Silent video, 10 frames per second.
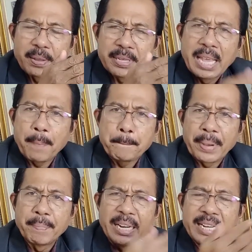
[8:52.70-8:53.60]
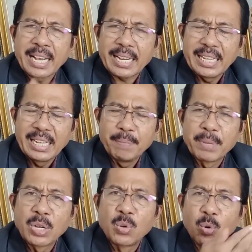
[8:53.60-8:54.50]
GP Mania ini
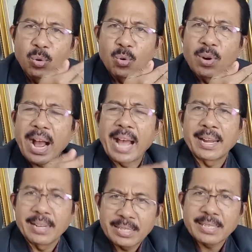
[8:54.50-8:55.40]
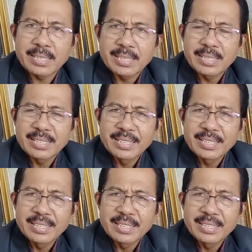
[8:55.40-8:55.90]
mendukung Anies.